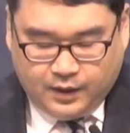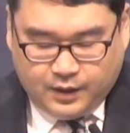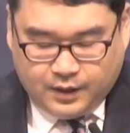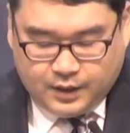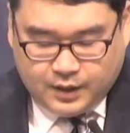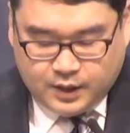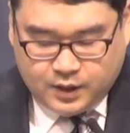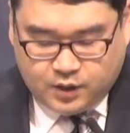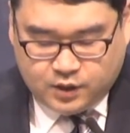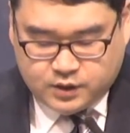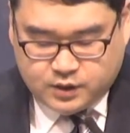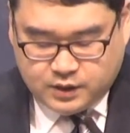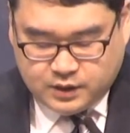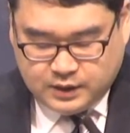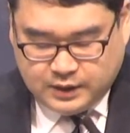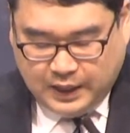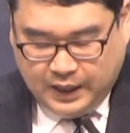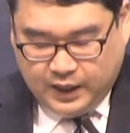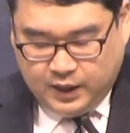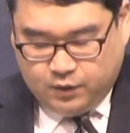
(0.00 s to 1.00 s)
이것은
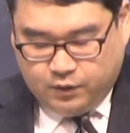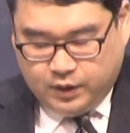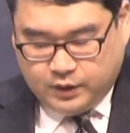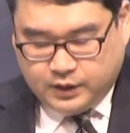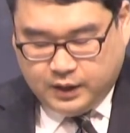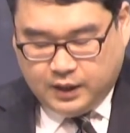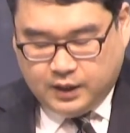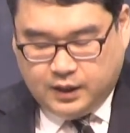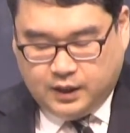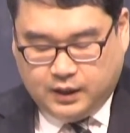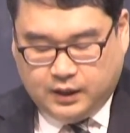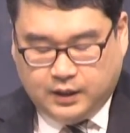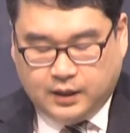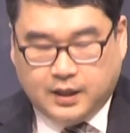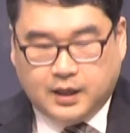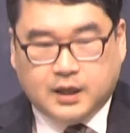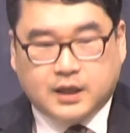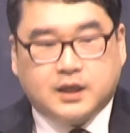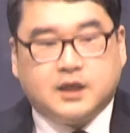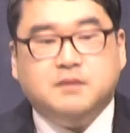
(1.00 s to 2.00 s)
야이로의 딸이
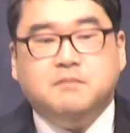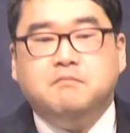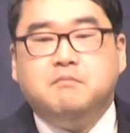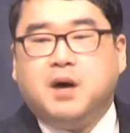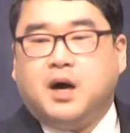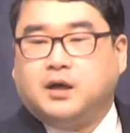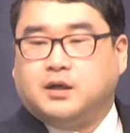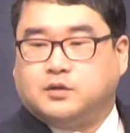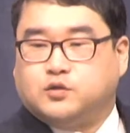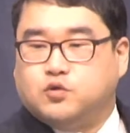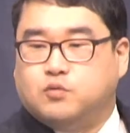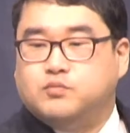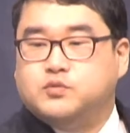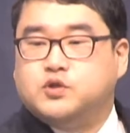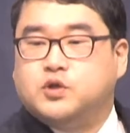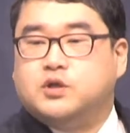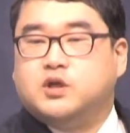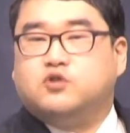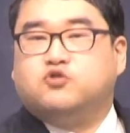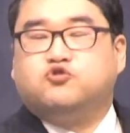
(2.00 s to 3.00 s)
금방 좀
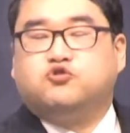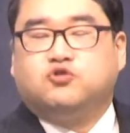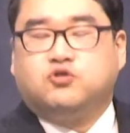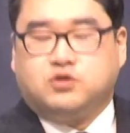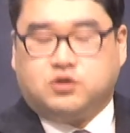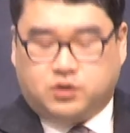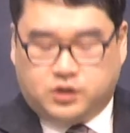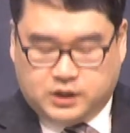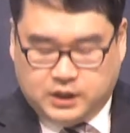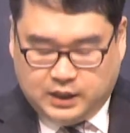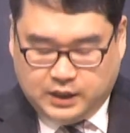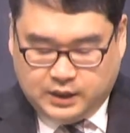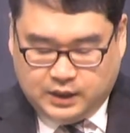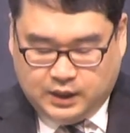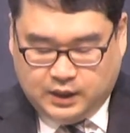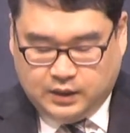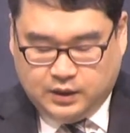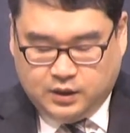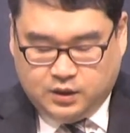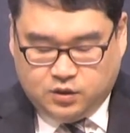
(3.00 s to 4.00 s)
전에 죽은 것이
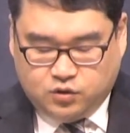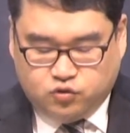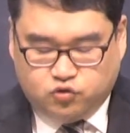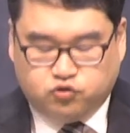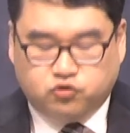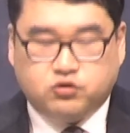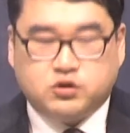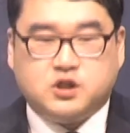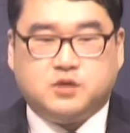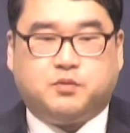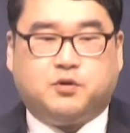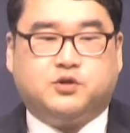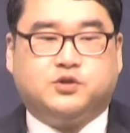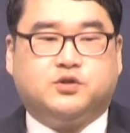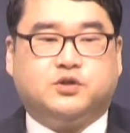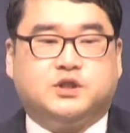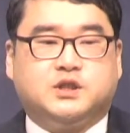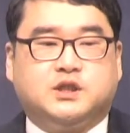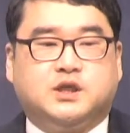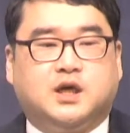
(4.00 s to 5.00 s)
아니라 죽은 지 벌써
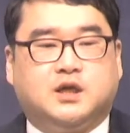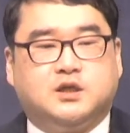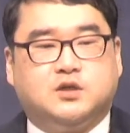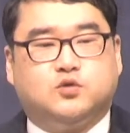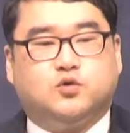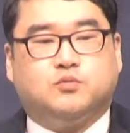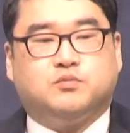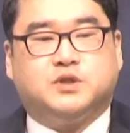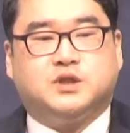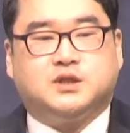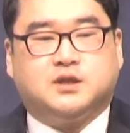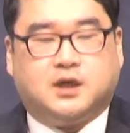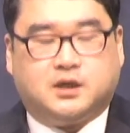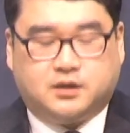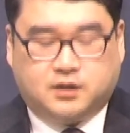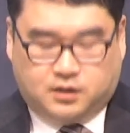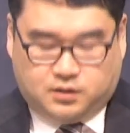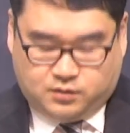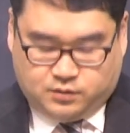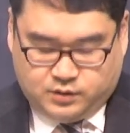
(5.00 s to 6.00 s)
시간이 좀
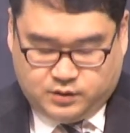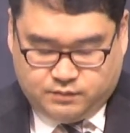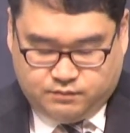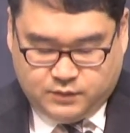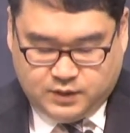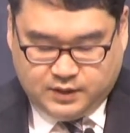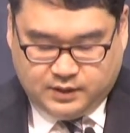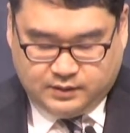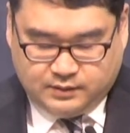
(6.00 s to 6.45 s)
지났다는 것입니다.